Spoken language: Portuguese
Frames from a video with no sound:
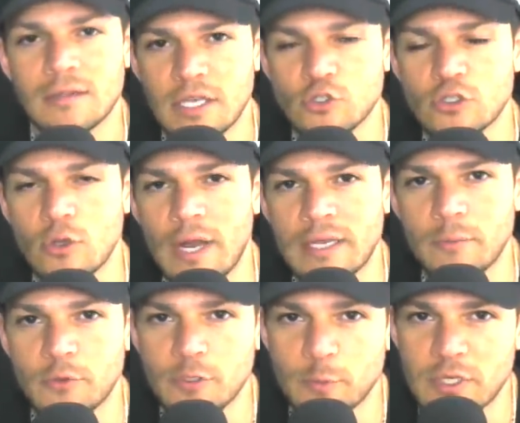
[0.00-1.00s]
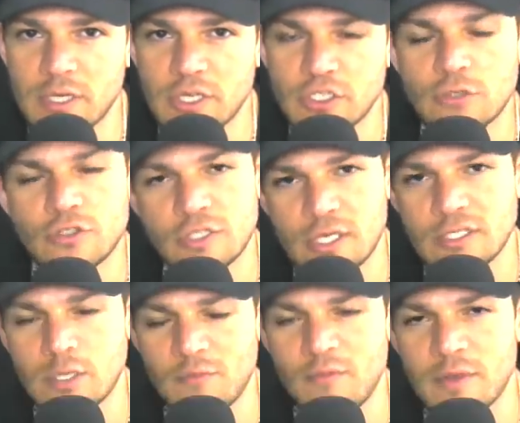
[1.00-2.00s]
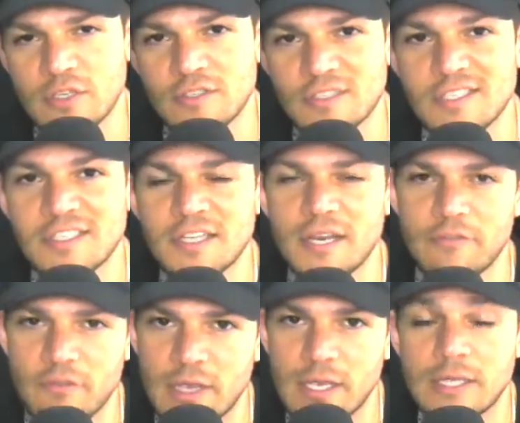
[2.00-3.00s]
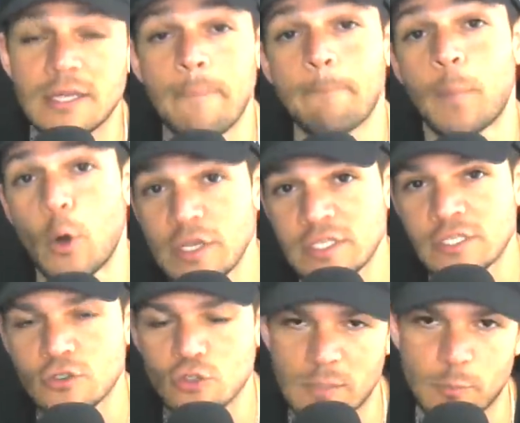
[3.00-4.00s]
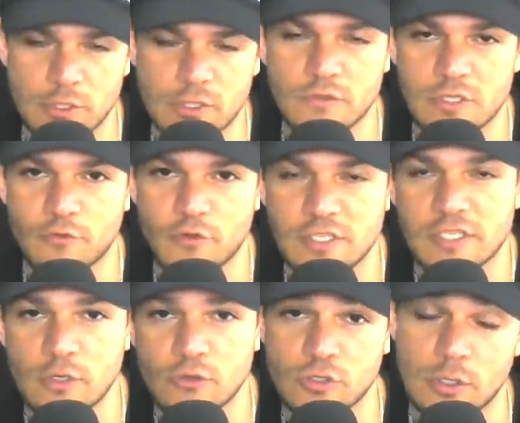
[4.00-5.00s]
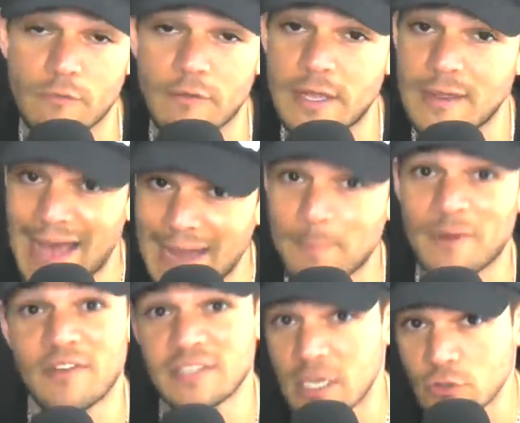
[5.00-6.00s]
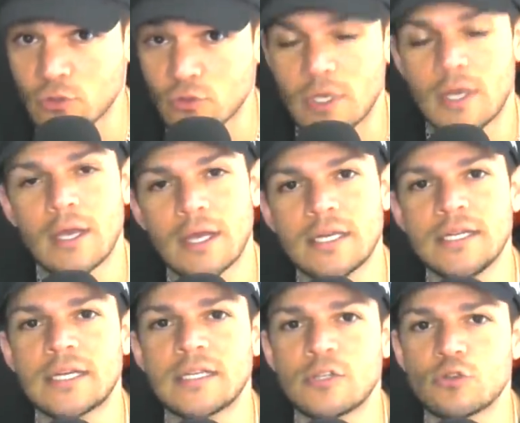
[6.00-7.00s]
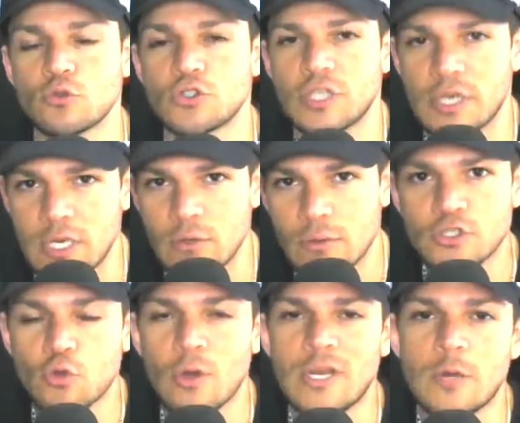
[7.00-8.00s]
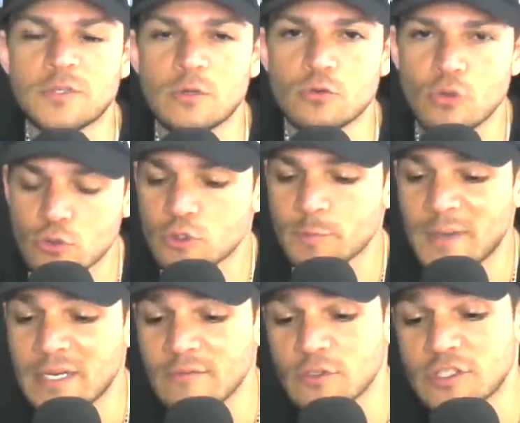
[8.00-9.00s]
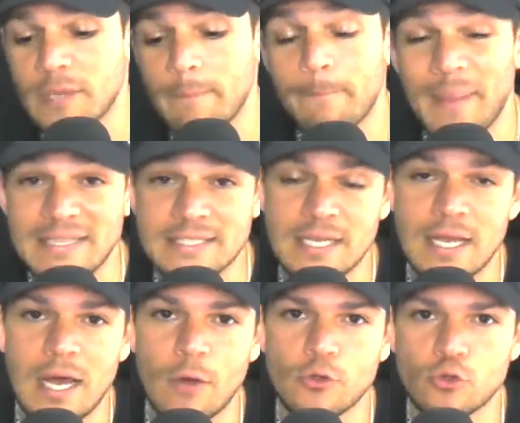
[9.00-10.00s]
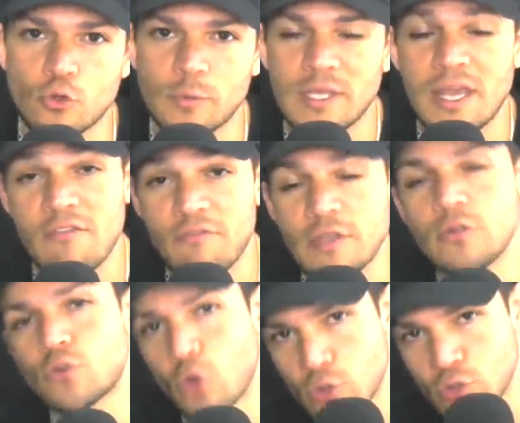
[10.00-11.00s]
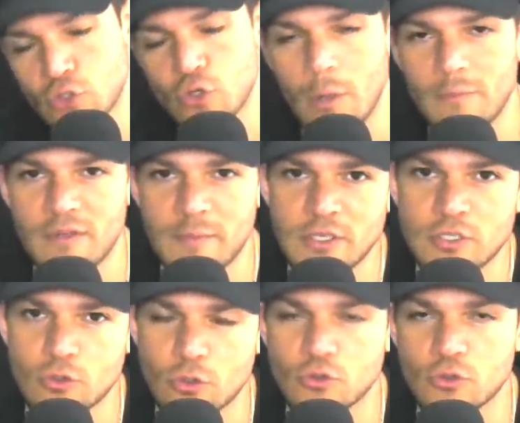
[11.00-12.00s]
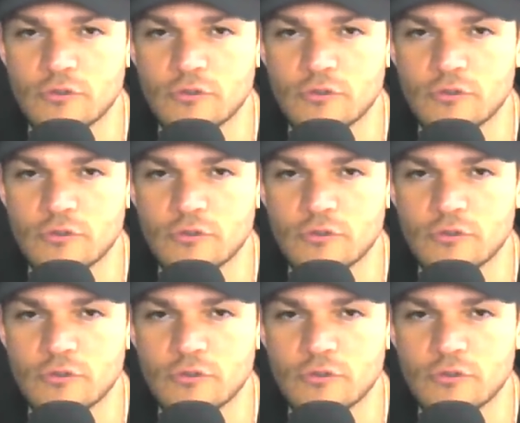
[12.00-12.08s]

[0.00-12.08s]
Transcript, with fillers: deixa o seu like, é muito importante. Não se esqueça, obviamente, de se inscrever e depois, só depois que você for inscrito, senão não vai dar para fazer isso clica dentro do sininho, escolhe a opção todos para que você peça ao YouTube que envie todos, obviamente, todos os